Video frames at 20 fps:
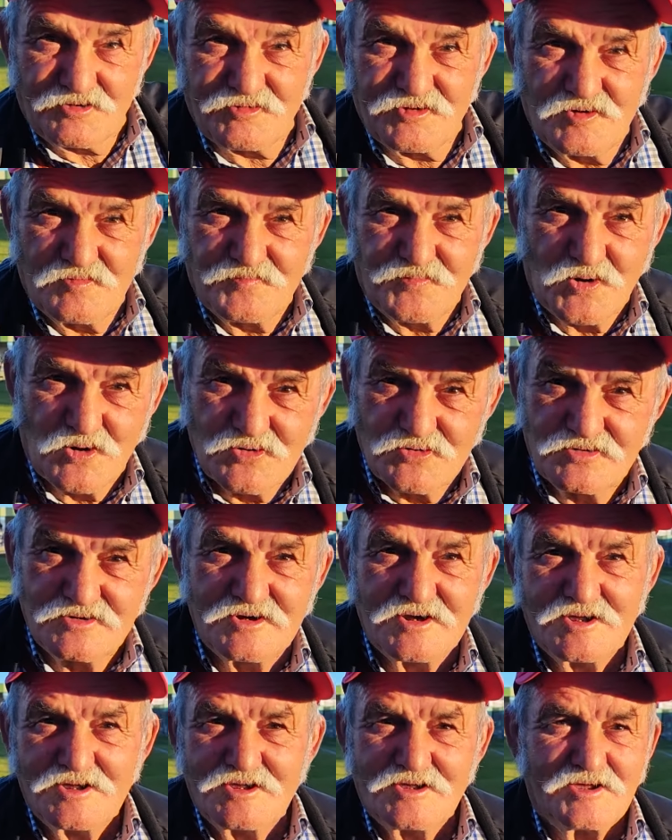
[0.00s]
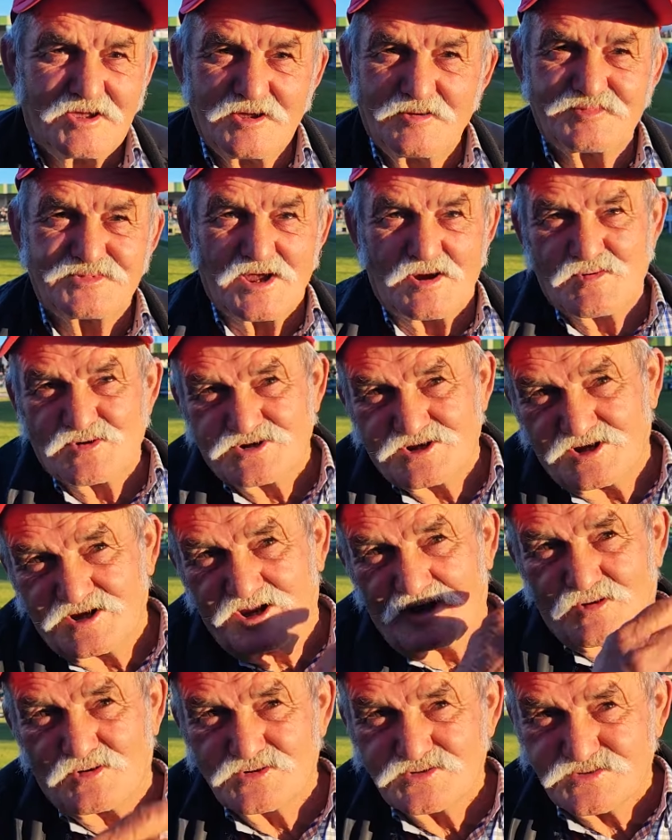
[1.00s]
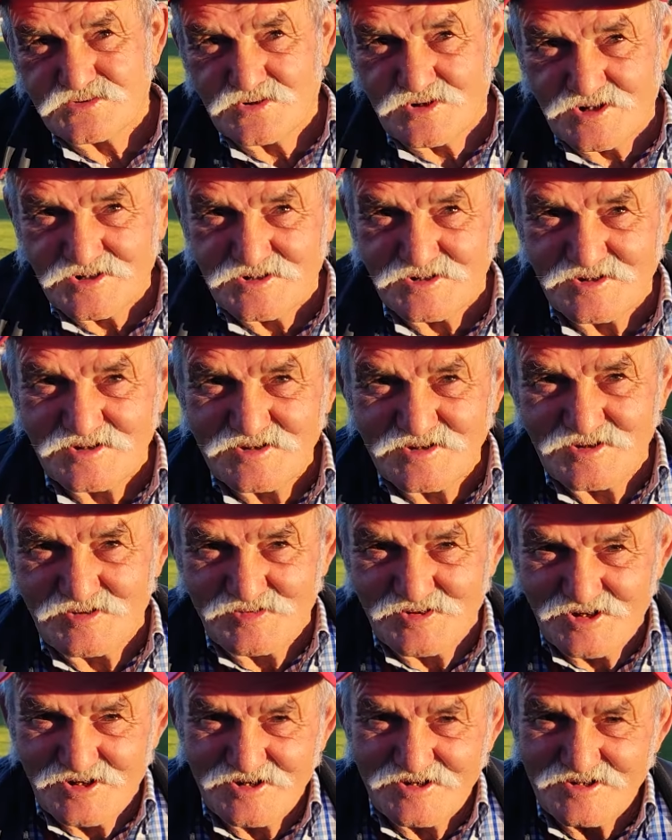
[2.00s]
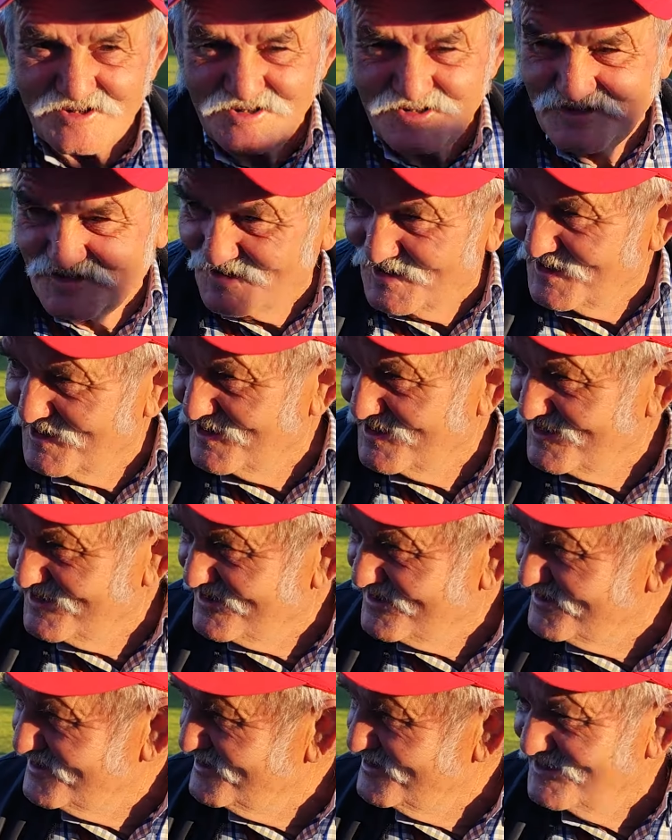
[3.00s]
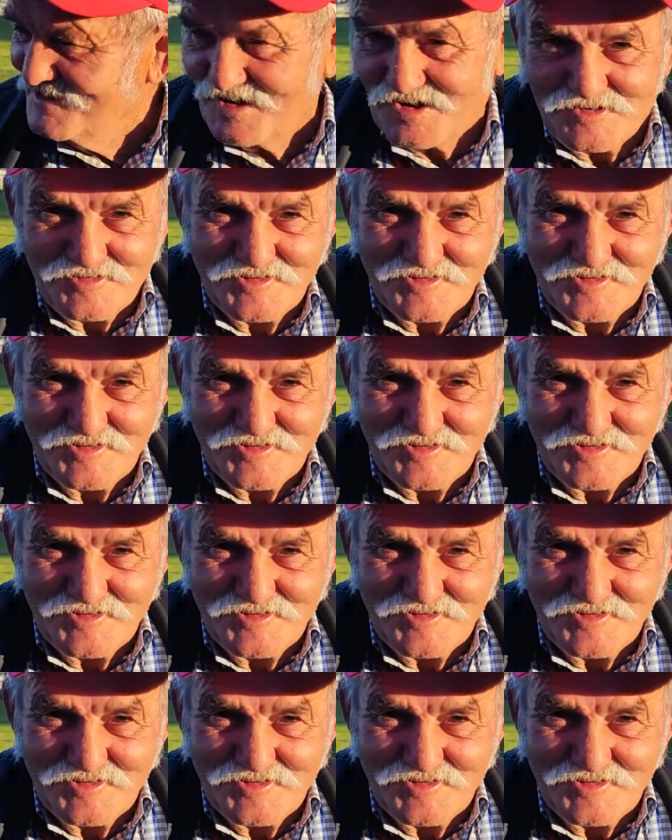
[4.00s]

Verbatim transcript: se queda un poco. Estamos en agosto casi. ¿eh? Sí,